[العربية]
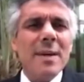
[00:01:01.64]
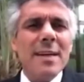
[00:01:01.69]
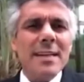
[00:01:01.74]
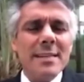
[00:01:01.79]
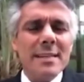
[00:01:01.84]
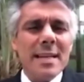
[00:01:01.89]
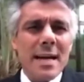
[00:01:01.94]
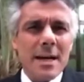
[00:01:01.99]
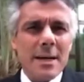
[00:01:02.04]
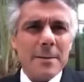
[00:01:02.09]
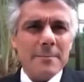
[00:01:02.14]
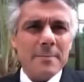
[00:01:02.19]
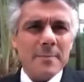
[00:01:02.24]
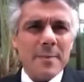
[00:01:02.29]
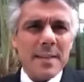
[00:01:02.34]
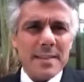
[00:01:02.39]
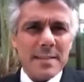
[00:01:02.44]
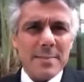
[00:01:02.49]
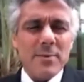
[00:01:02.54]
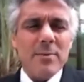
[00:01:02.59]
هو اللي داهم
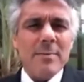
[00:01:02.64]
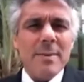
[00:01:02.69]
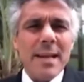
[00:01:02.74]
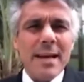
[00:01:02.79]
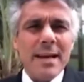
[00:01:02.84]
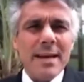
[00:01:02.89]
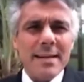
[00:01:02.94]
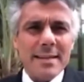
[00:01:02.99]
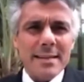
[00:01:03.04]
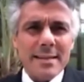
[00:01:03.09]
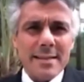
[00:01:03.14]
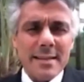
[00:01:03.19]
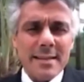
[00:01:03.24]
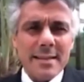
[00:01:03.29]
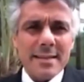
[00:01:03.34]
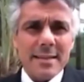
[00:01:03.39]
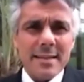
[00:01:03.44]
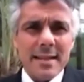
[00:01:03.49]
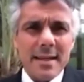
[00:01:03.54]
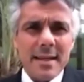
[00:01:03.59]
سمعوا مليح
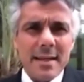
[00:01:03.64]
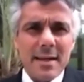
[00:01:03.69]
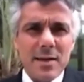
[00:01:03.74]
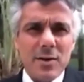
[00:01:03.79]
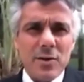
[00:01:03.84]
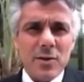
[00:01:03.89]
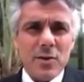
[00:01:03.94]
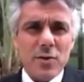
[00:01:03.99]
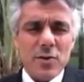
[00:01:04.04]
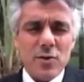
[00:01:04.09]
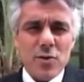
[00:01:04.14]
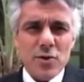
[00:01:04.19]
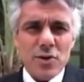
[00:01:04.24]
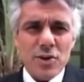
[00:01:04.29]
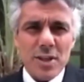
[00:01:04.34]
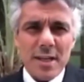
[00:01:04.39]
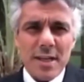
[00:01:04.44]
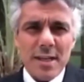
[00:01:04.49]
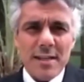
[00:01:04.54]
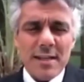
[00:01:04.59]

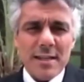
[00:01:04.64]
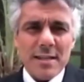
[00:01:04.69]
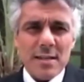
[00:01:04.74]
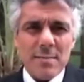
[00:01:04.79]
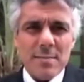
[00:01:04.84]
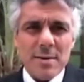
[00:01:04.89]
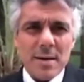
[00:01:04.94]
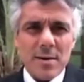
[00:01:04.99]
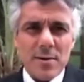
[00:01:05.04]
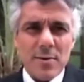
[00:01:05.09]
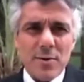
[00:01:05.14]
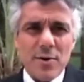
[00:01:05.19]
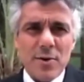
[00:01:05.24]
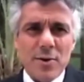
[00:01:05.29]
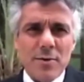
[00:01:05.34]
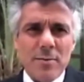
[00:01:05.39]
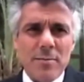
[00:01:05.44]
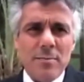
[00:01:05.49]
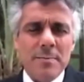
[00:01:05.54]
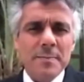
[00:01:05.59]
26 ديسمبر
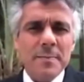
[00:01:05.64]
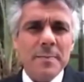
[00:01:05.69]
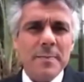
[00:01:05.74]
واليوم